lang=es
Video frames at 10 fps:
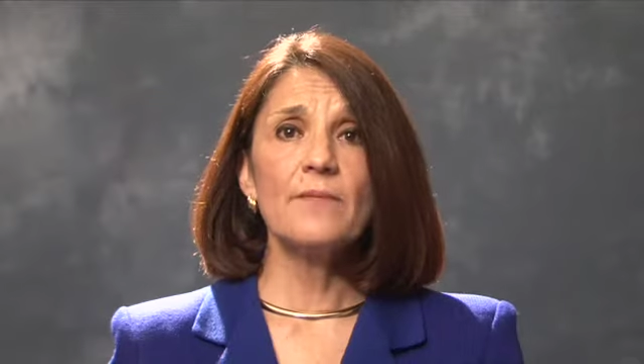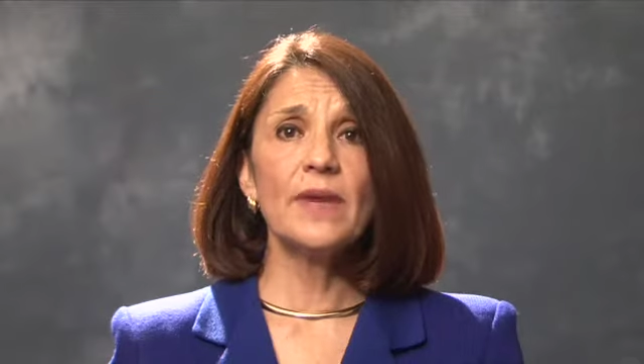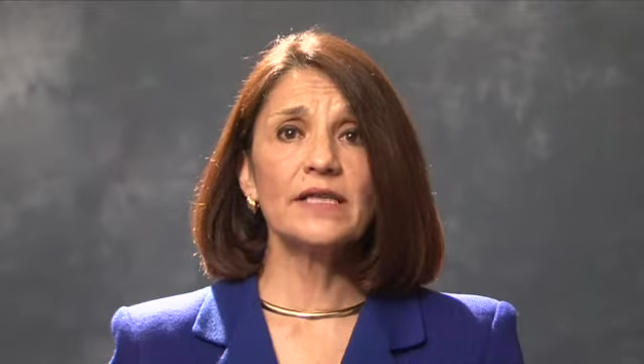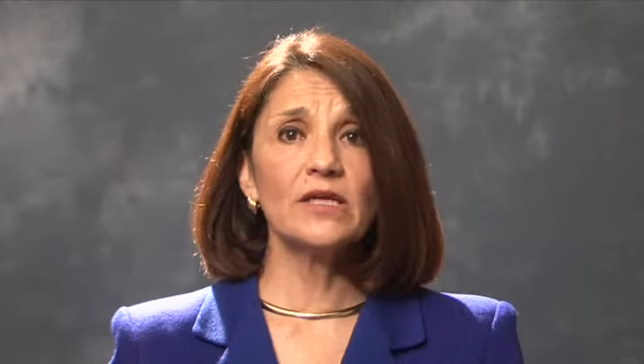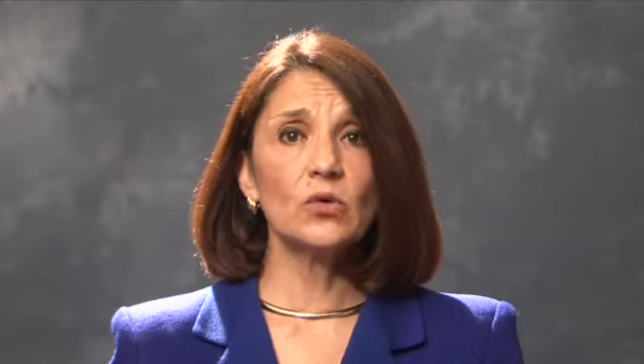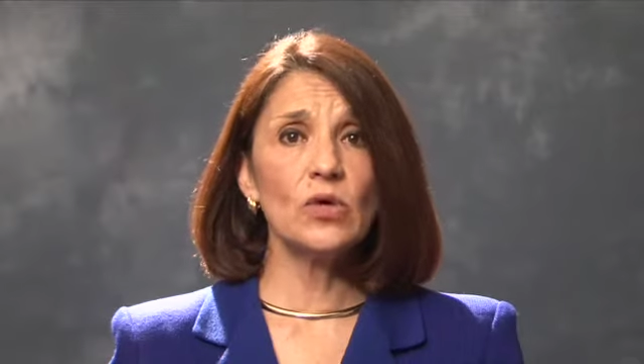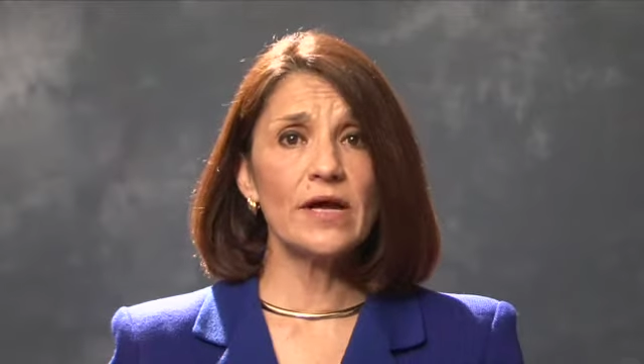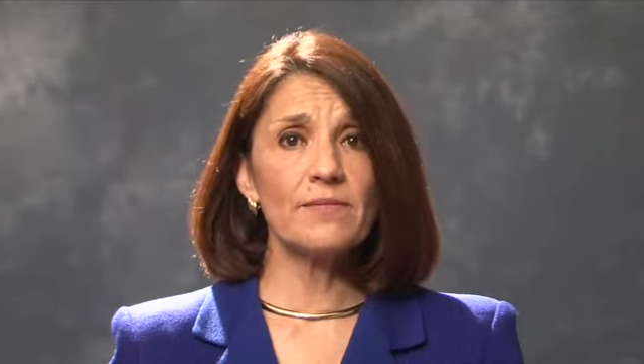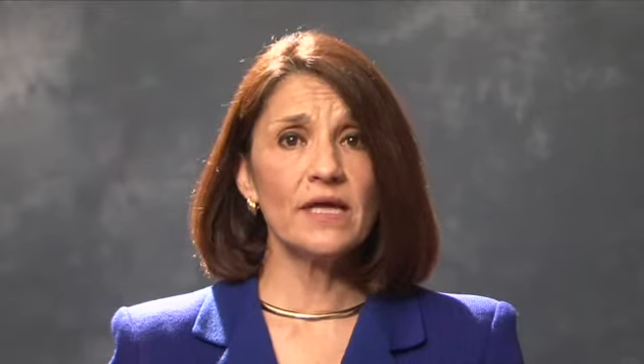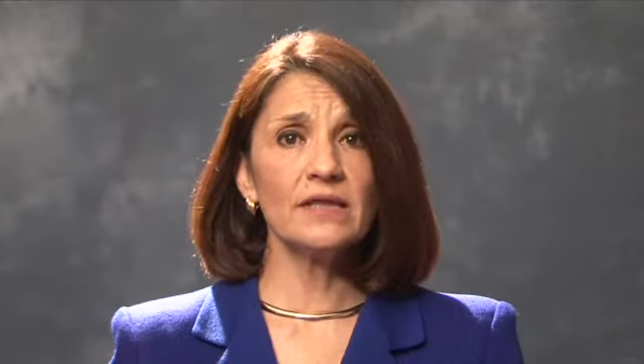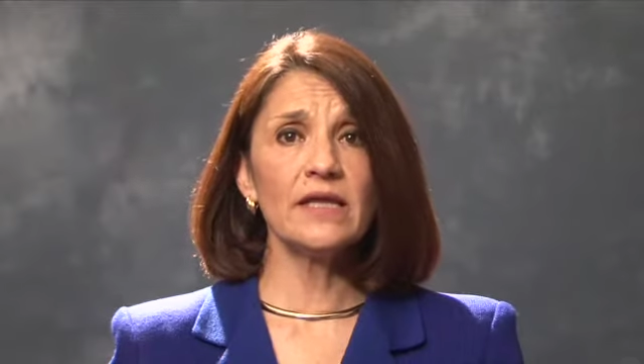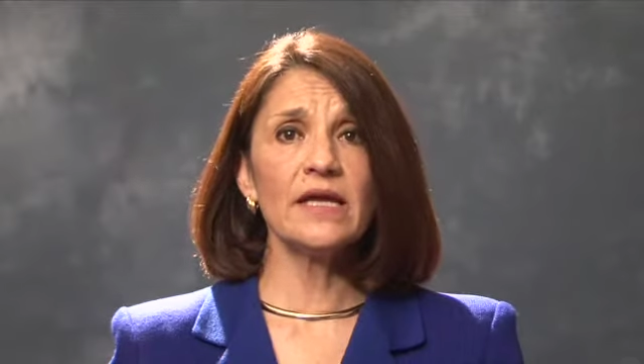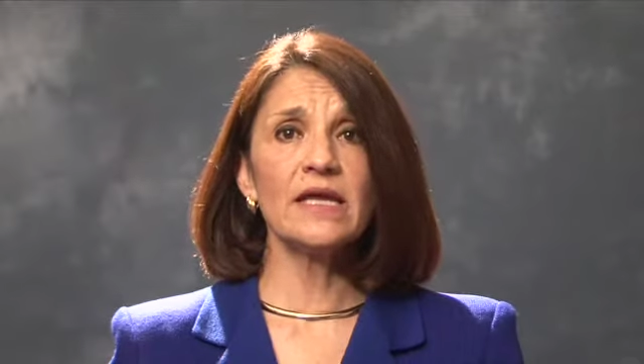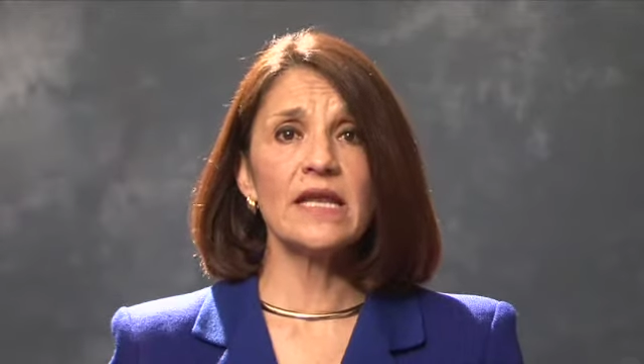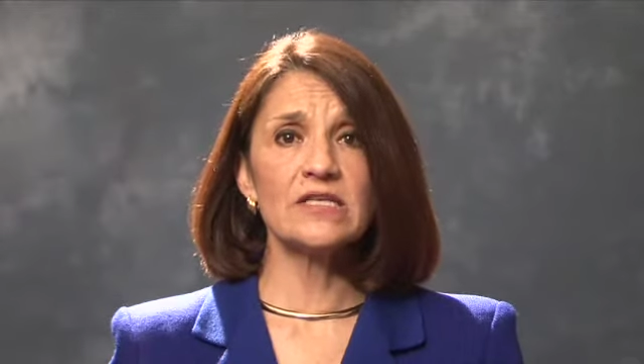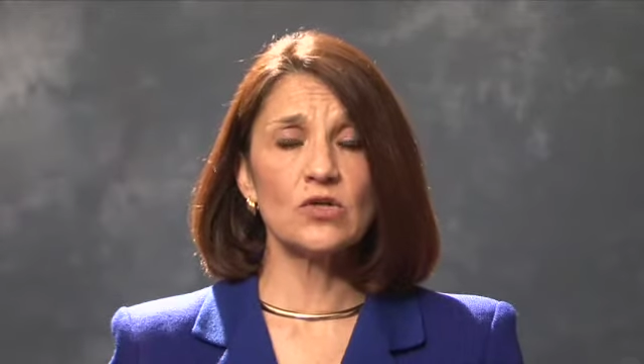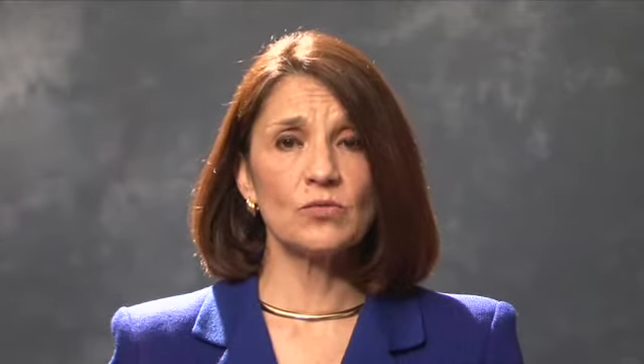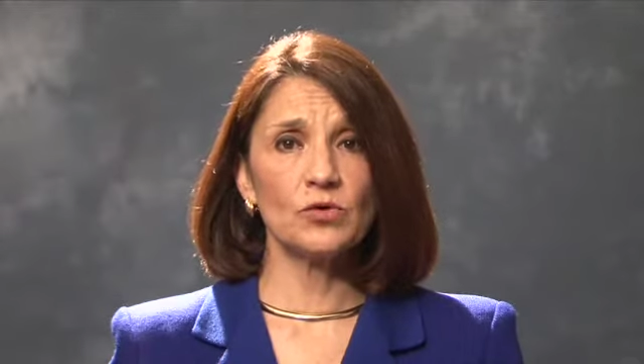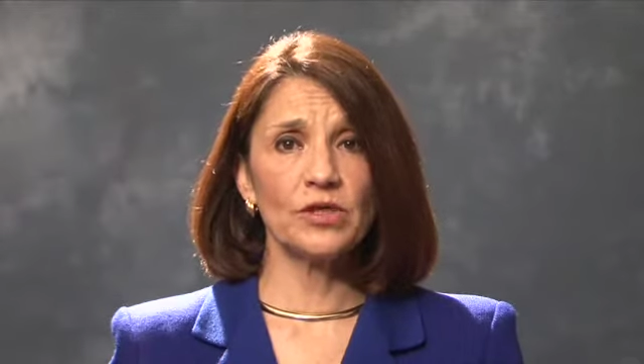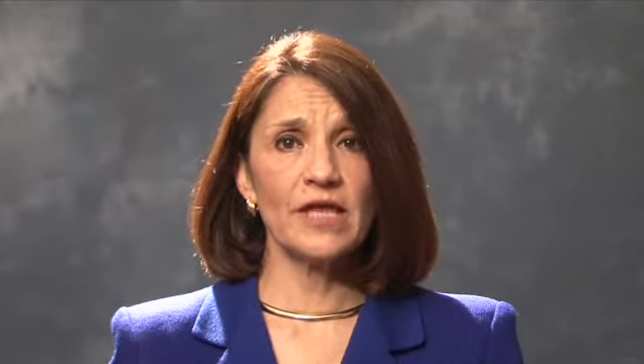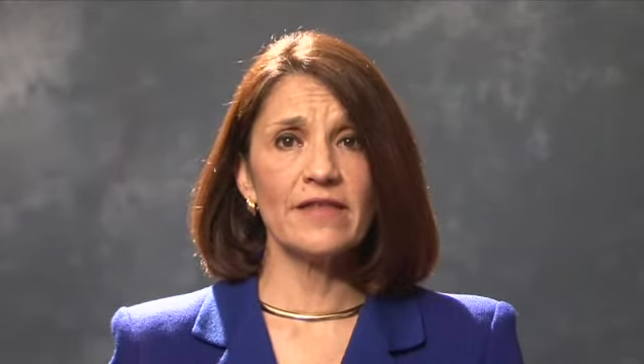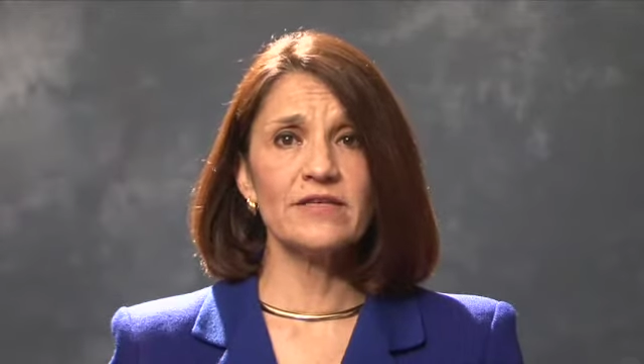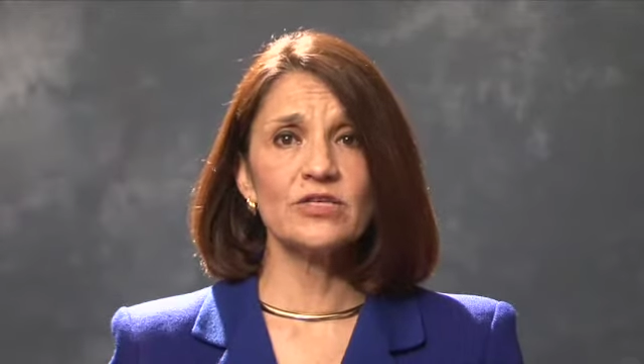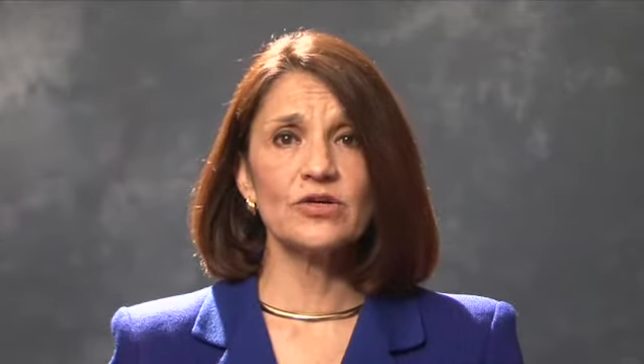particularmente en las comunidades